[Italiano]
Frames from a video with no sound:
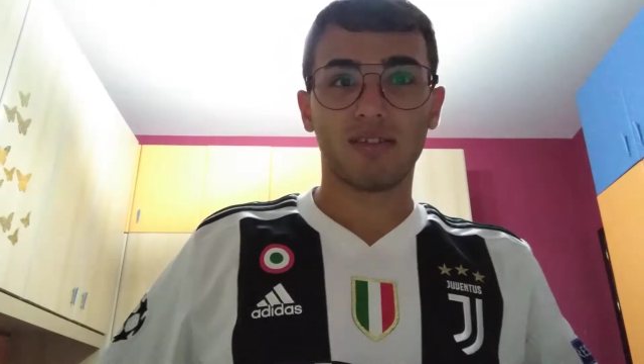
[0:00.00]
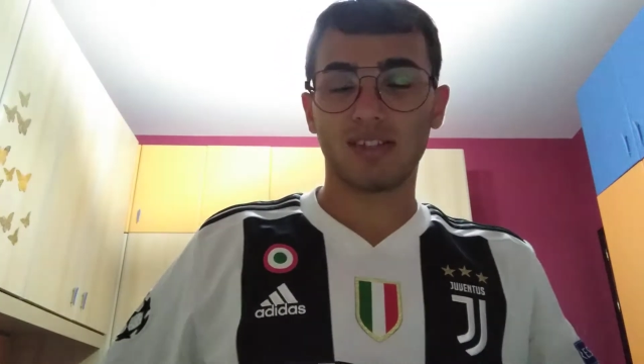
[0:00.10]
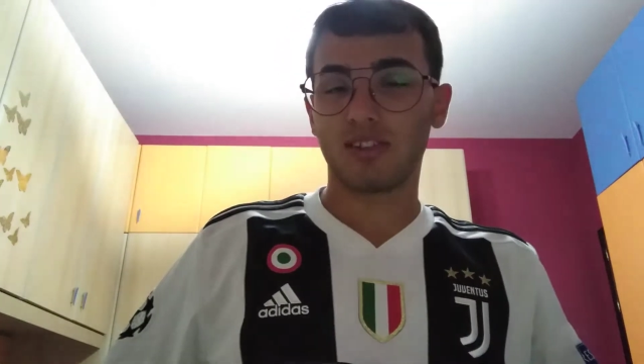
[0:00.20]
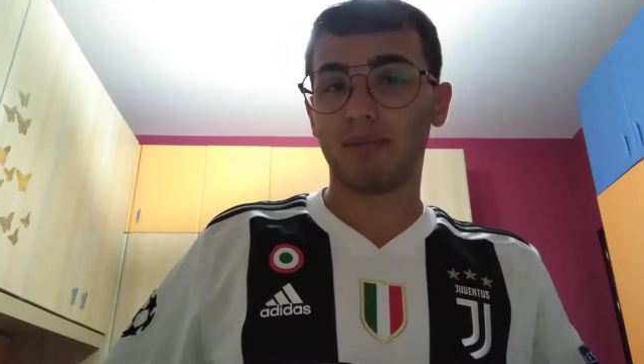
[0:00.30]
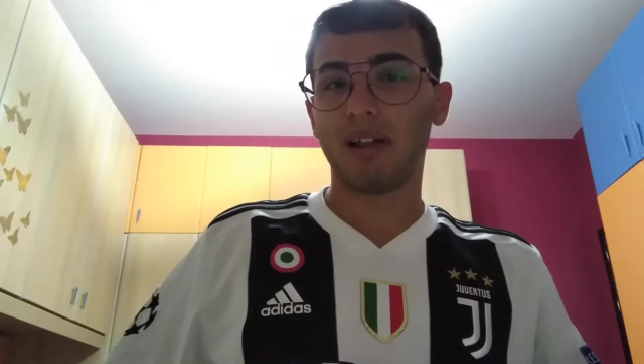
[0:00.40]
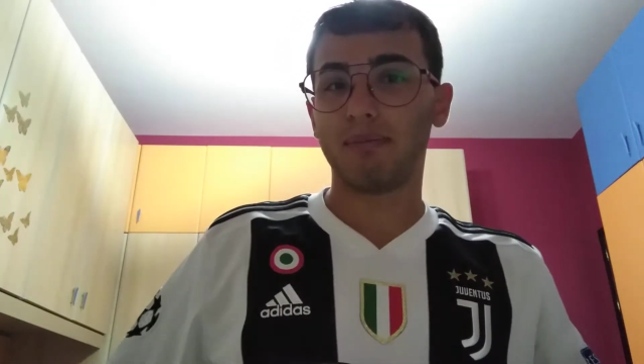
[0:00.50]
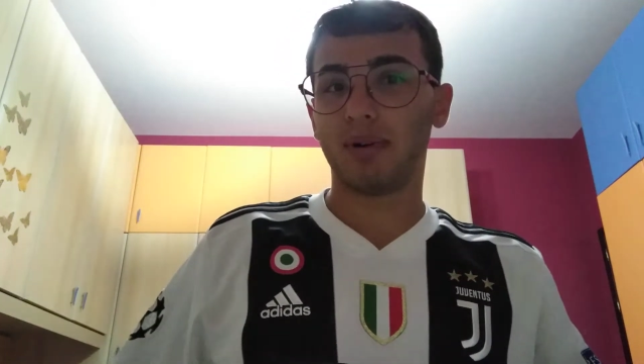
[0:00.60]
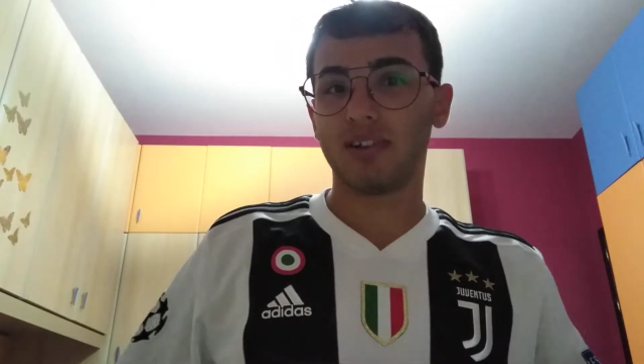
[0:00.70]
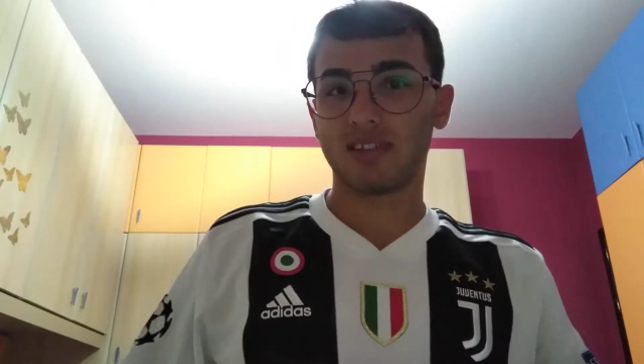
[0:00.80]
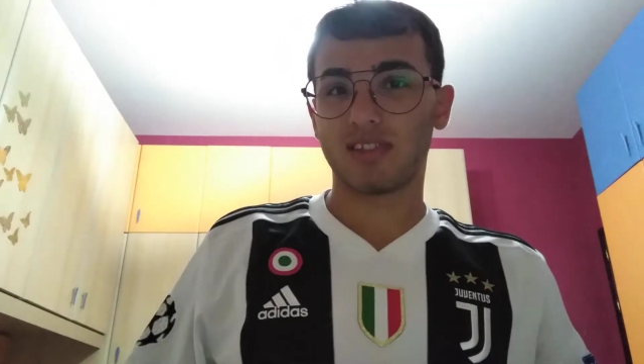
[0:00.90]
questo bel
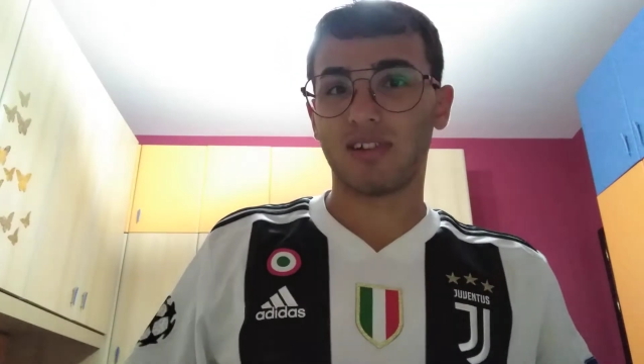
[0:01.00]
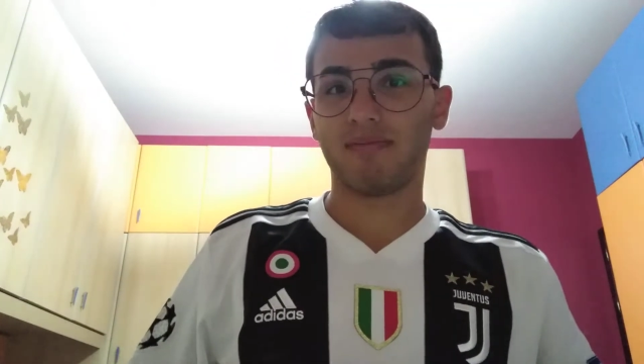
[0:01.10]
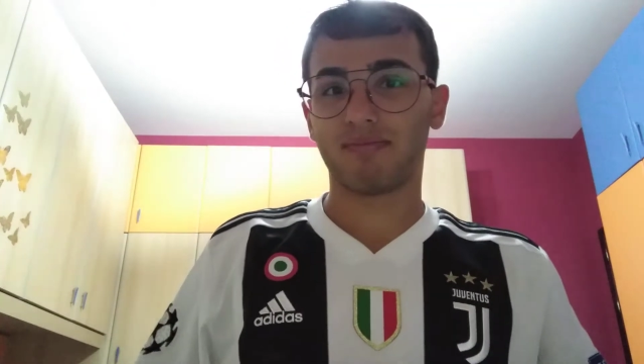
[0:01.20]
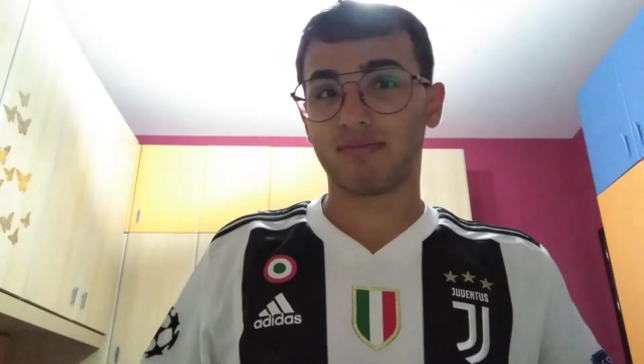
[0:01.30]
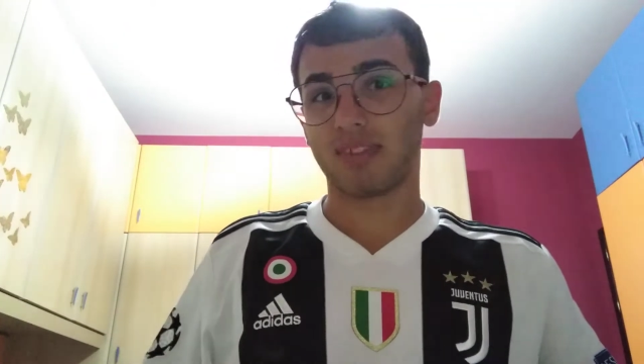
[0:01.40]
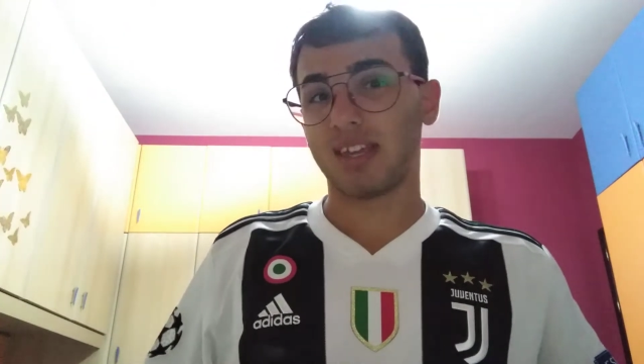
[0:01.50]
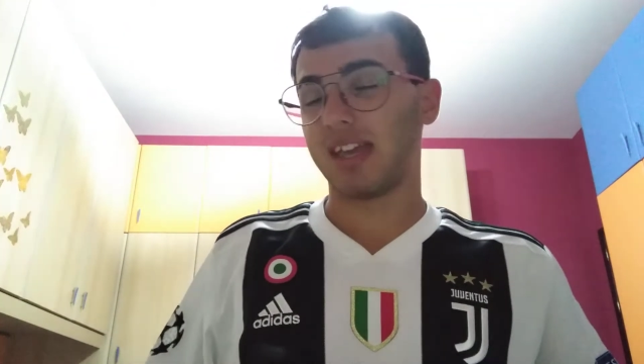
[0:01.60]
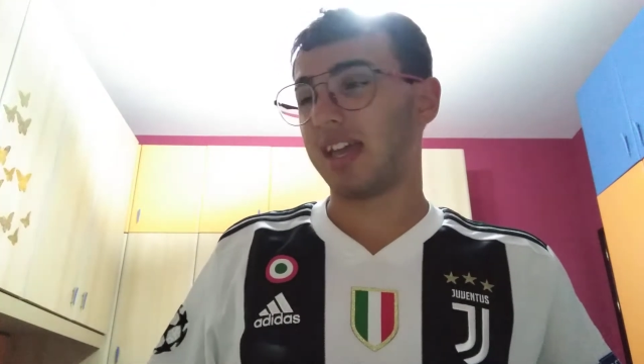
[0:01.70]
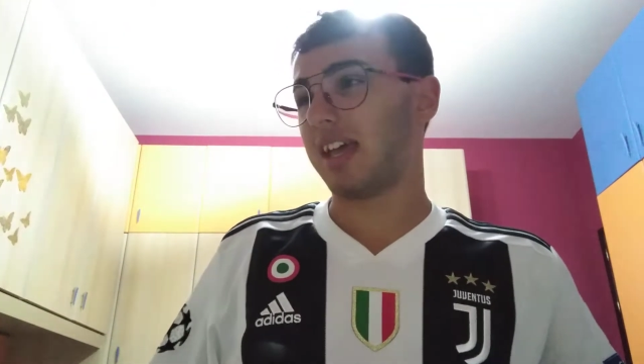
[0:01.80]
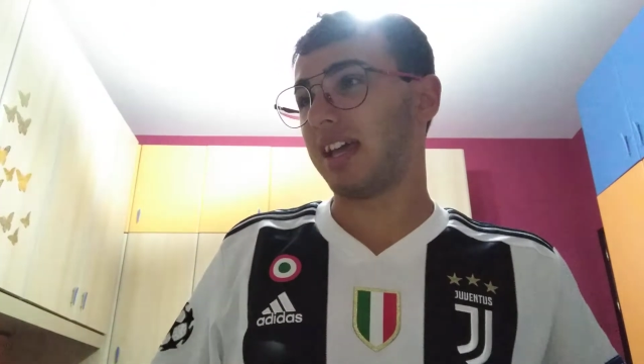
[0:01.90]
posto.
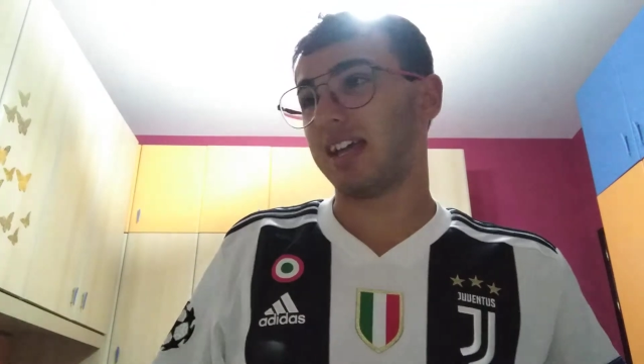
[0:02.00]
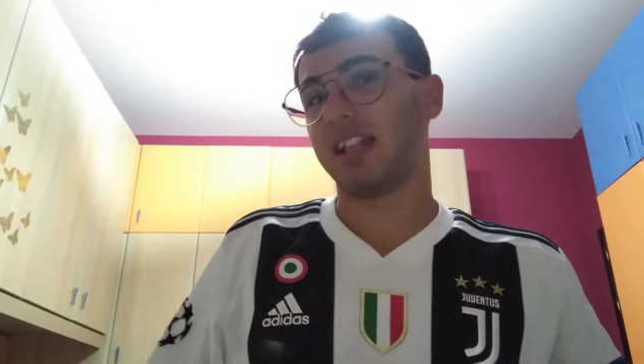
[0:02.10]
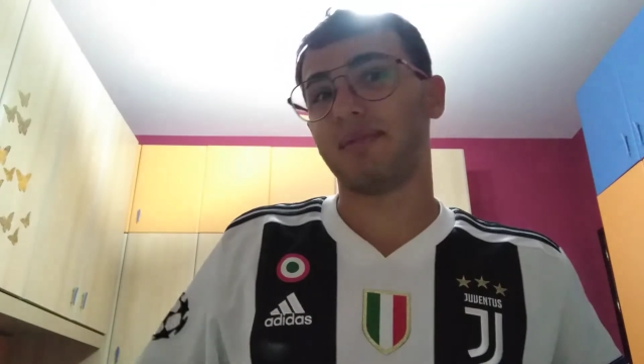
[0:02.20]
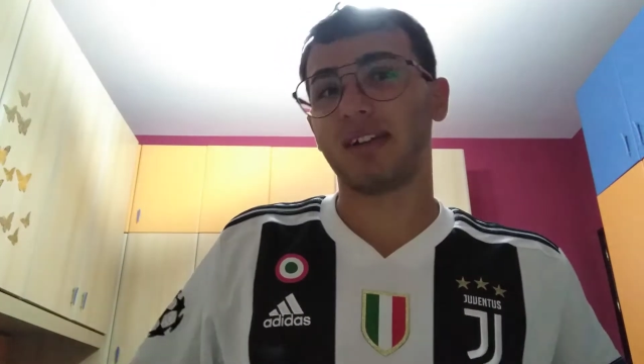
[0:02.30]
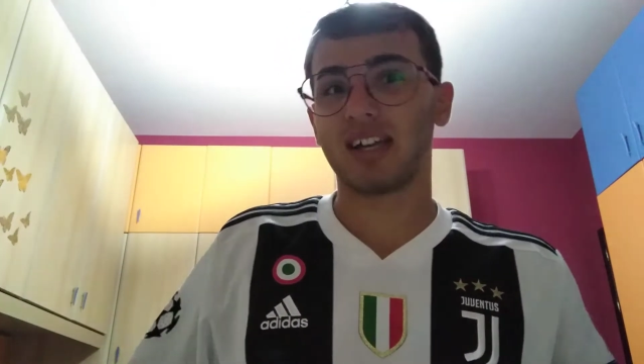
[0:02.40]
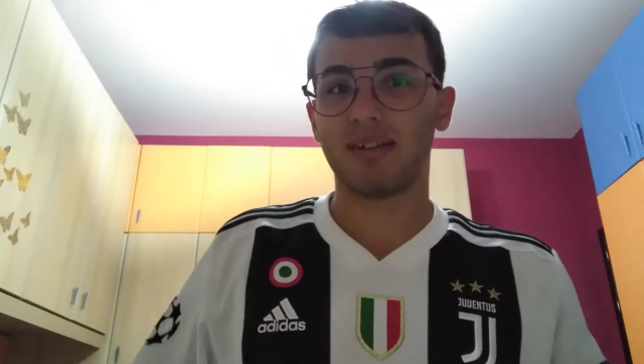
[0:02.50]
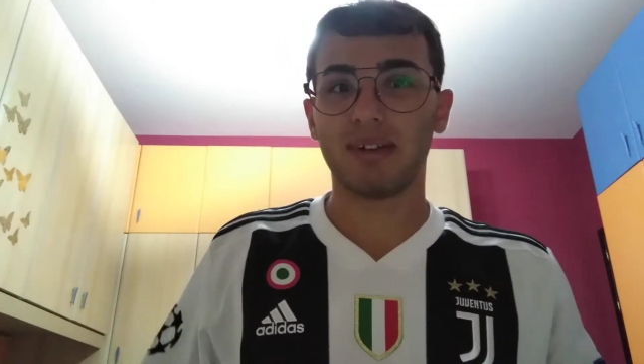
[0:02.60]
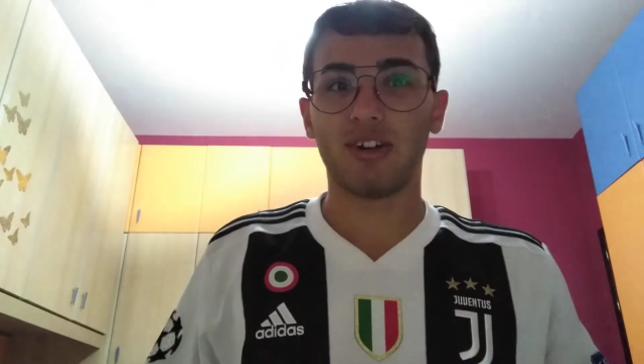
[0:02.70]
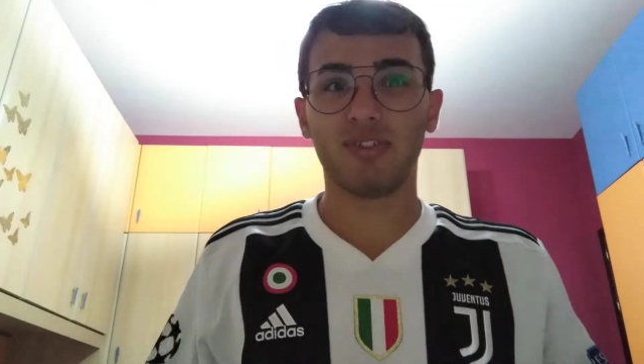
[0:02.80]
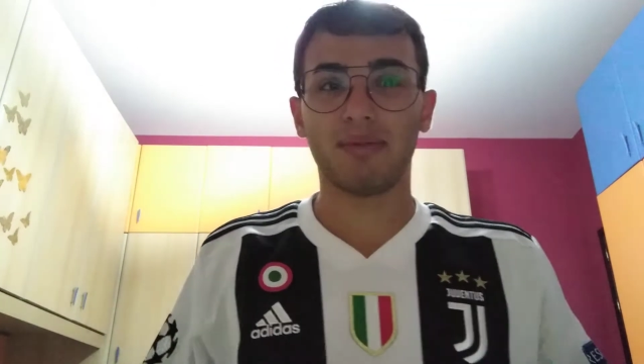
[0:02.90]
E la mia
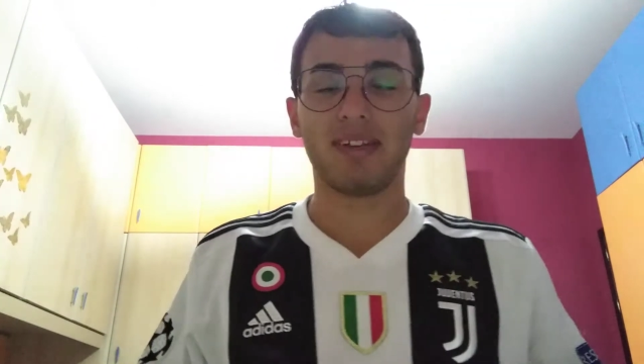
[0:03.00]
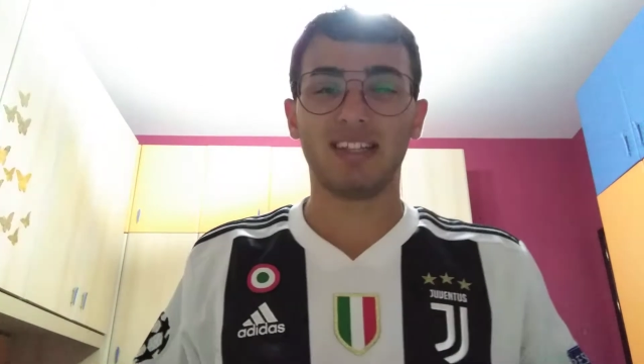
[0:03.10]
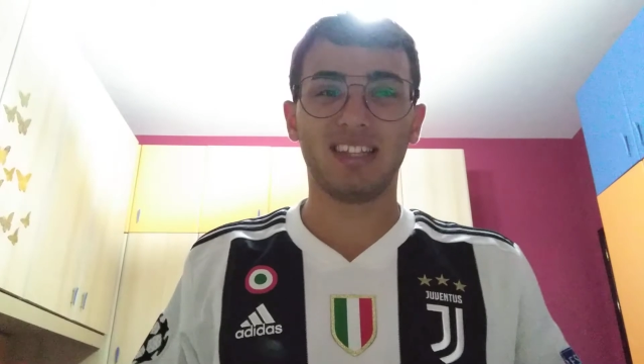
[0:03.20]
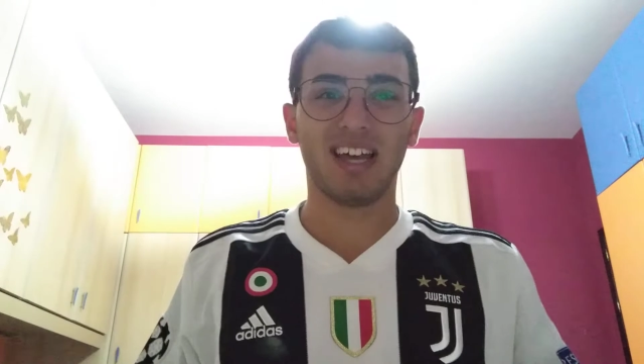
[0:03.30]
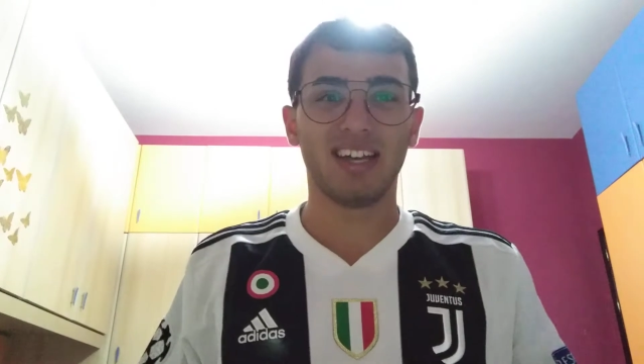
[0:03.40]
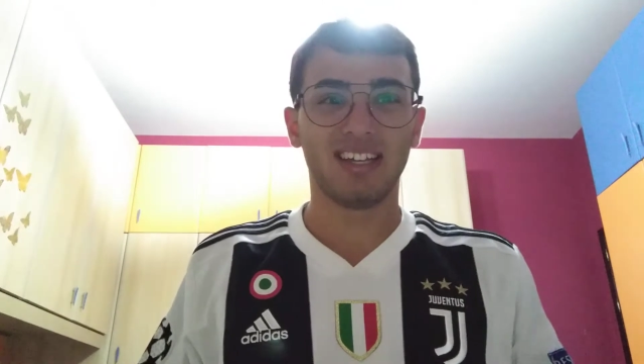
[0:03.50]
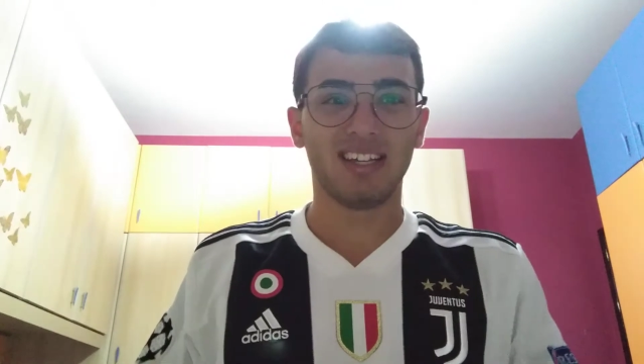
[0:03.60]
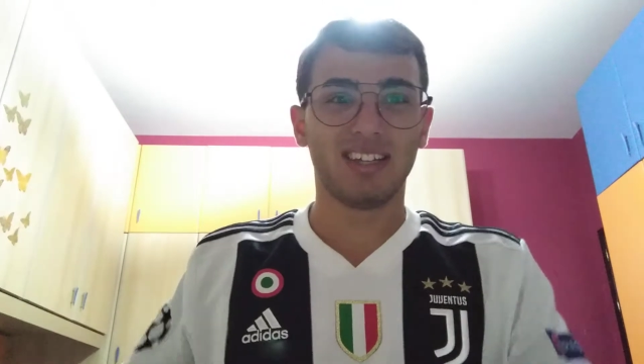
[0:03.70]
camera, ovviamente.